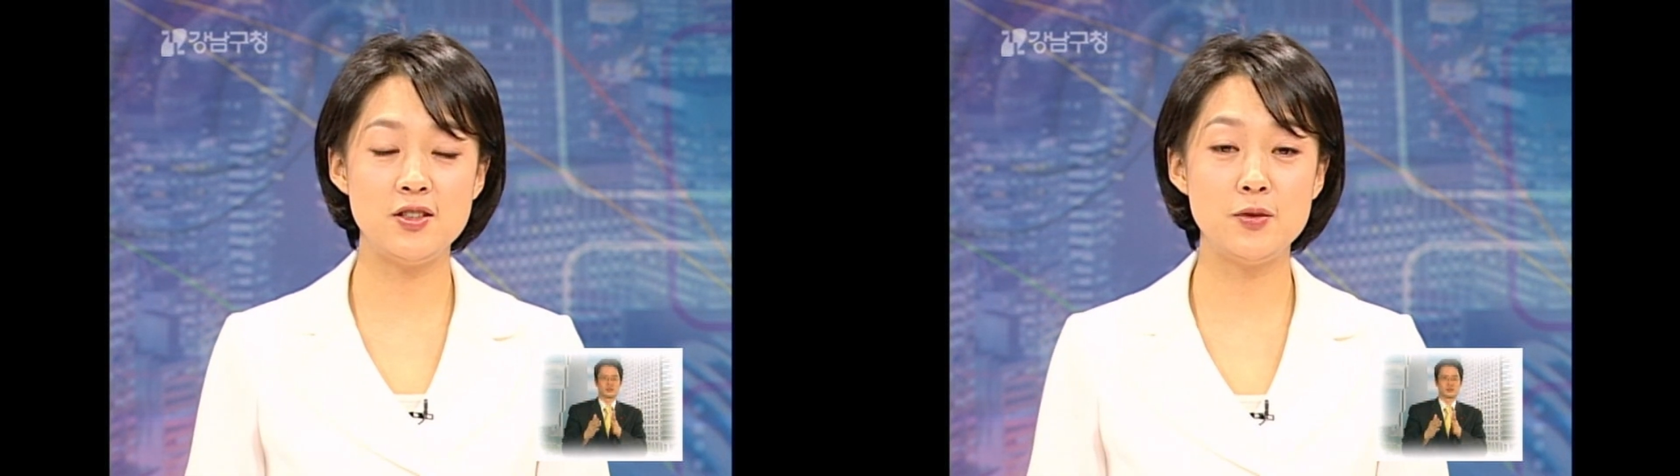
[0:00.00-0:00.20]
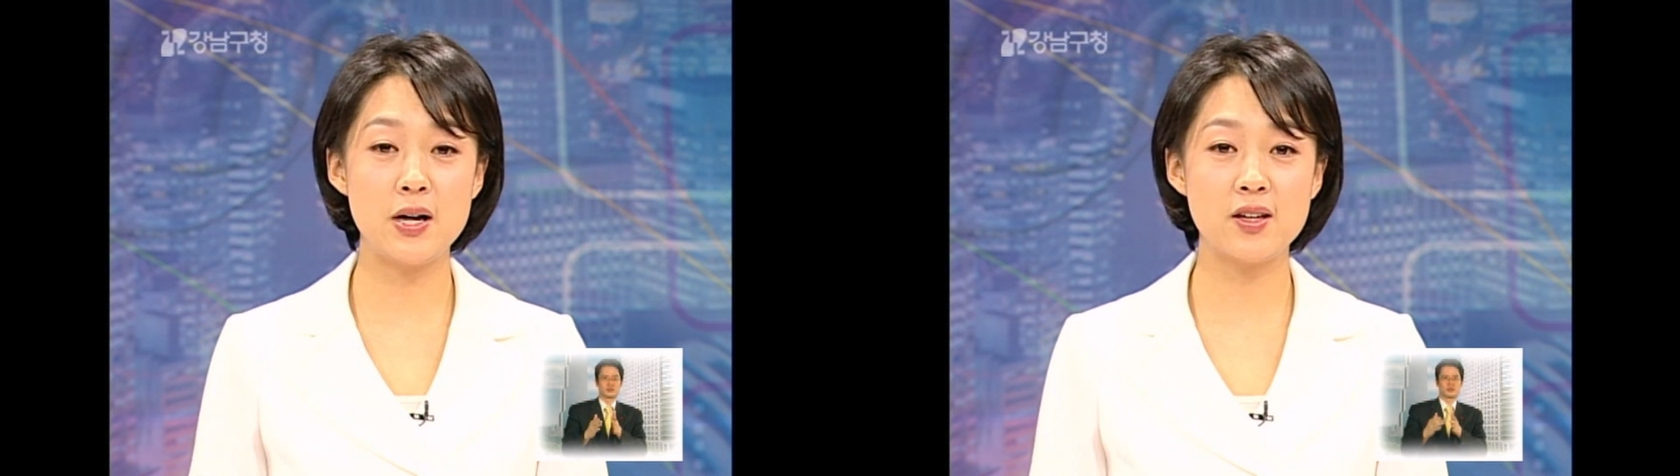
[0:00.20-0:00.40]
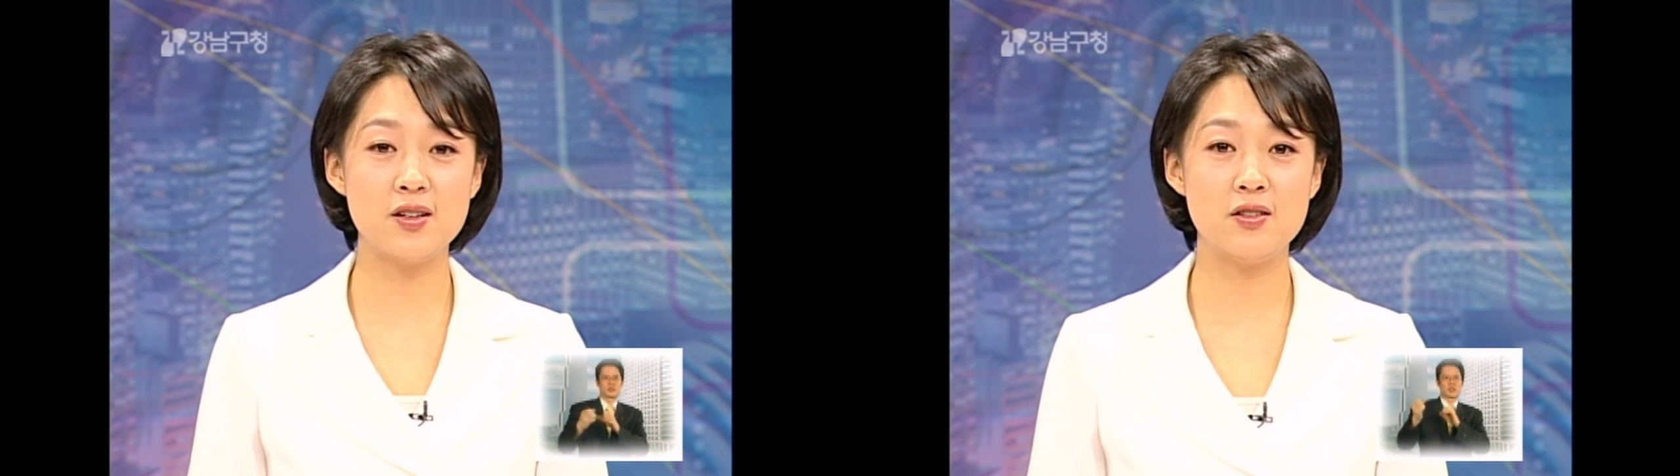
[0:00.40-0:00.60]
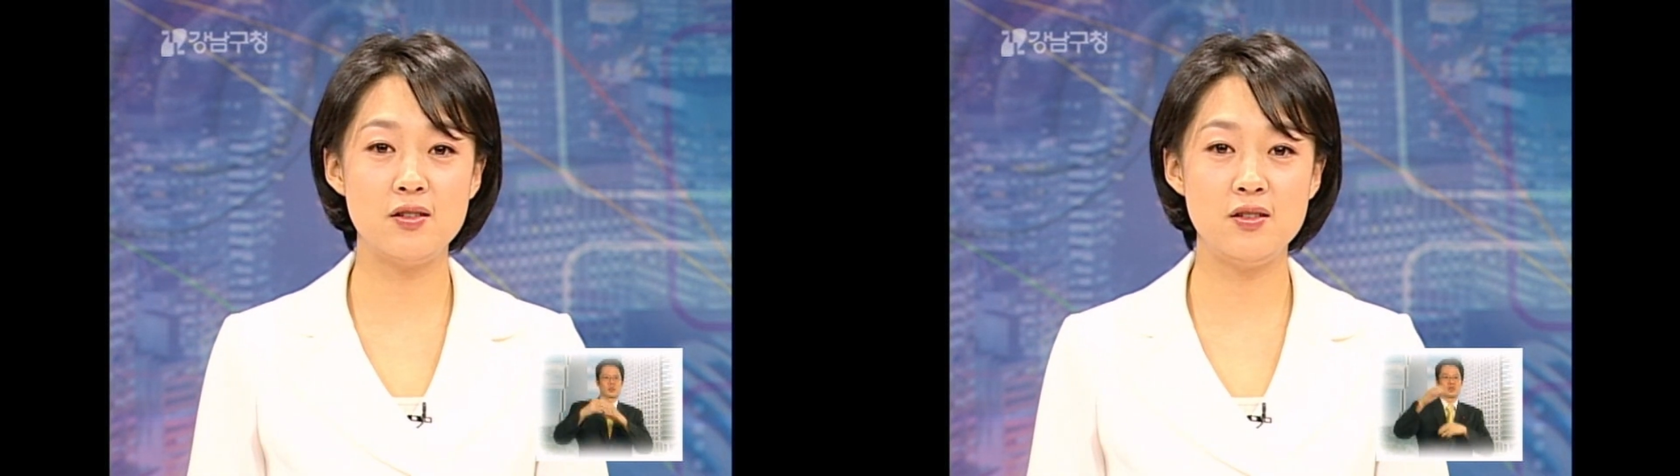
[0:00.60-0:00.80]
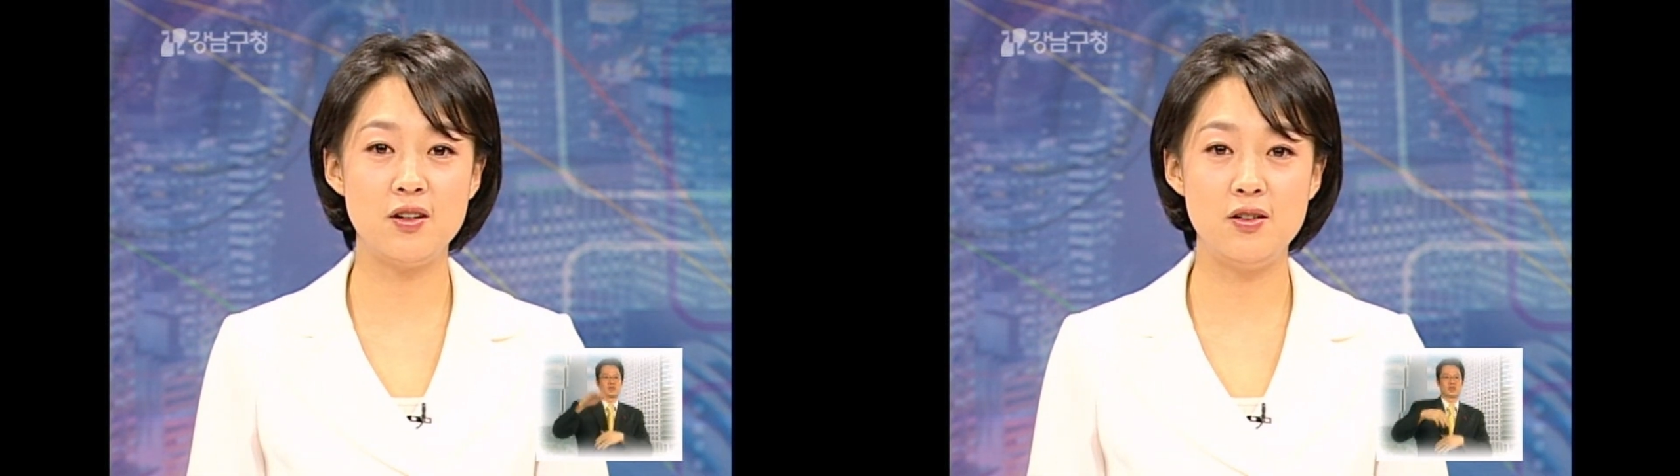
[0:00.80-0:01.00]
음악이
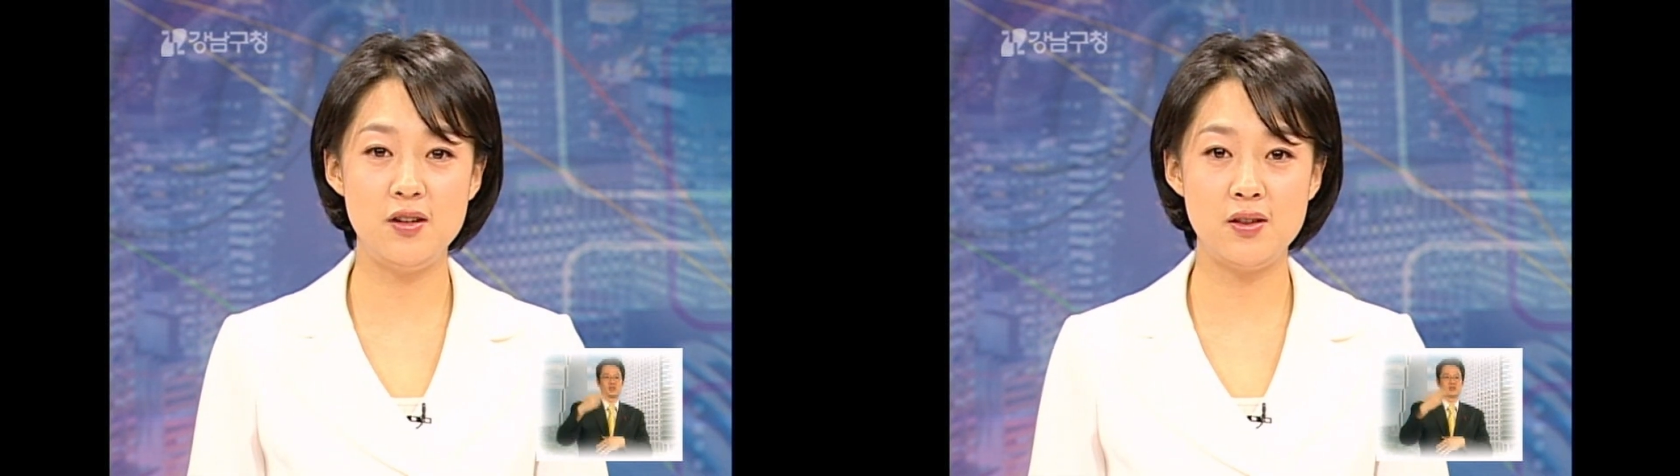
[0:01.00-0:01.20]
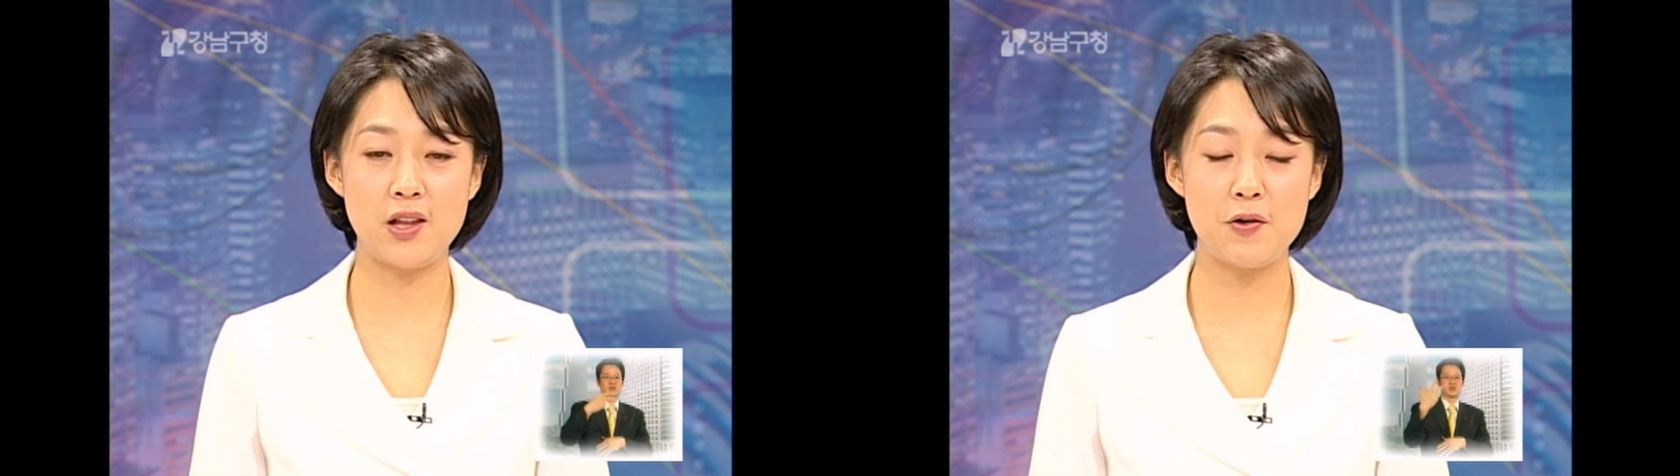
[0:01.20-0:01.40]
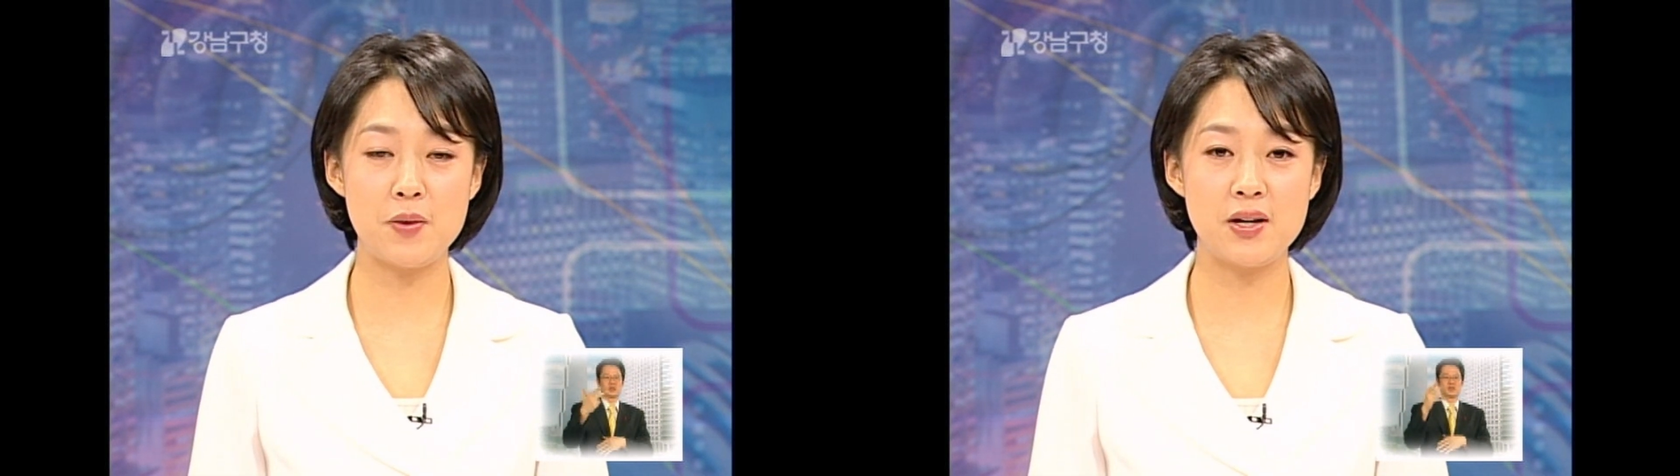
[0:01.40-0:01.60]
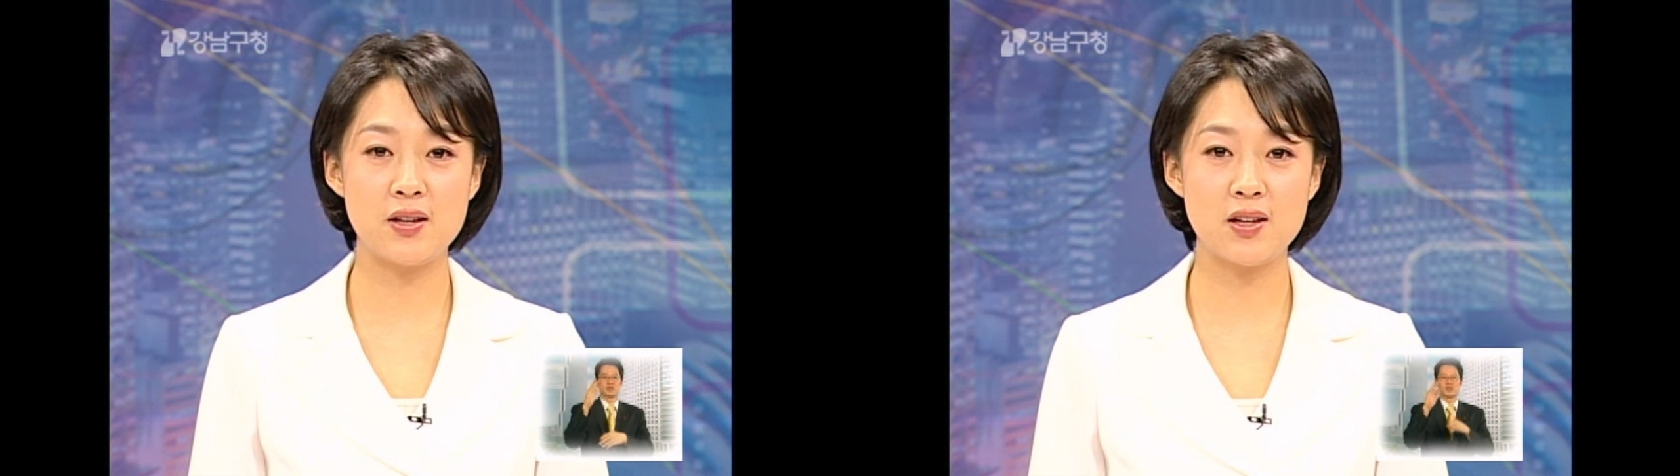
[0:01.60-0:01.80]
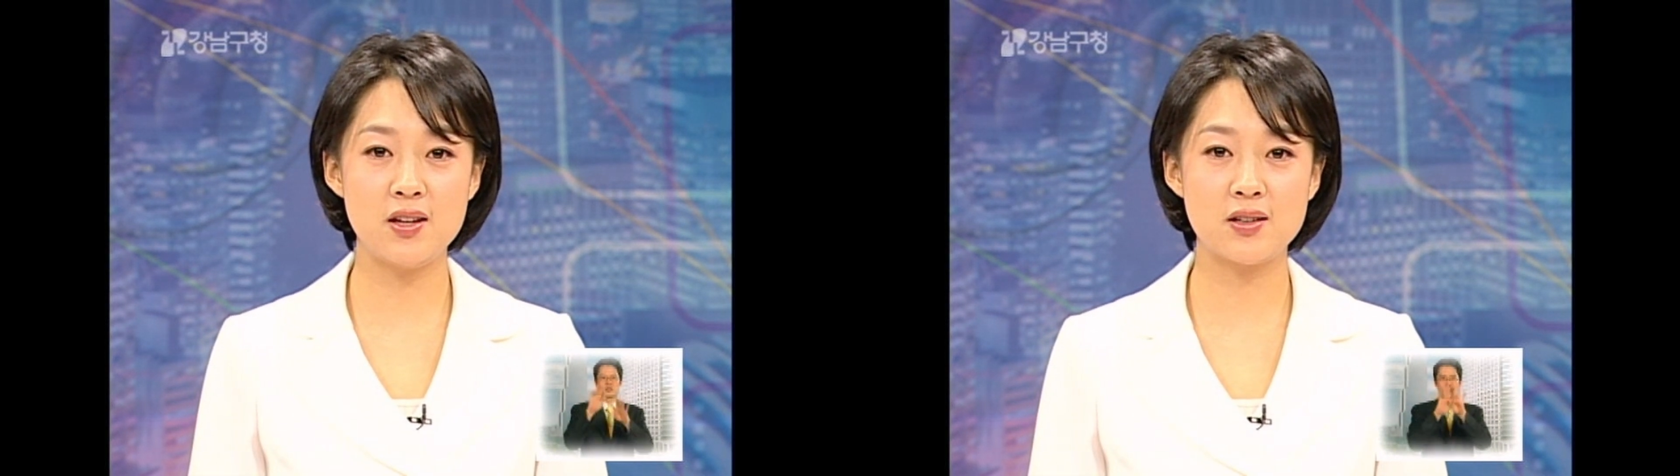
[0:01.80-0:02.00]
흐르는 열린
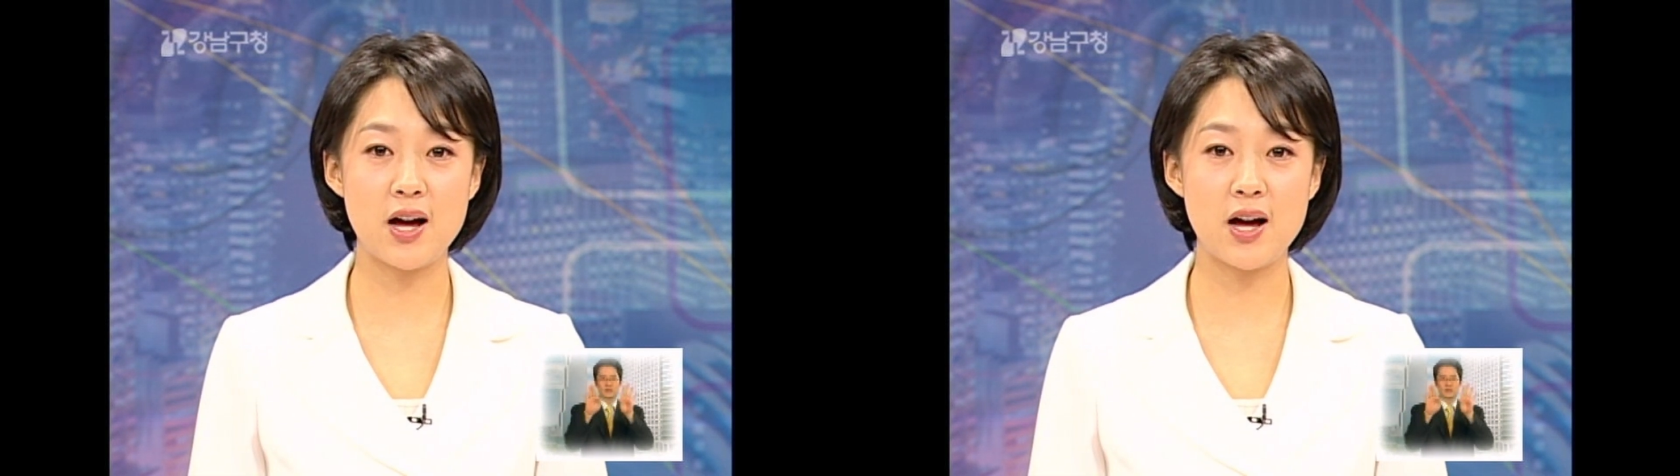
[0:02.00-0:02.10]
대화마당이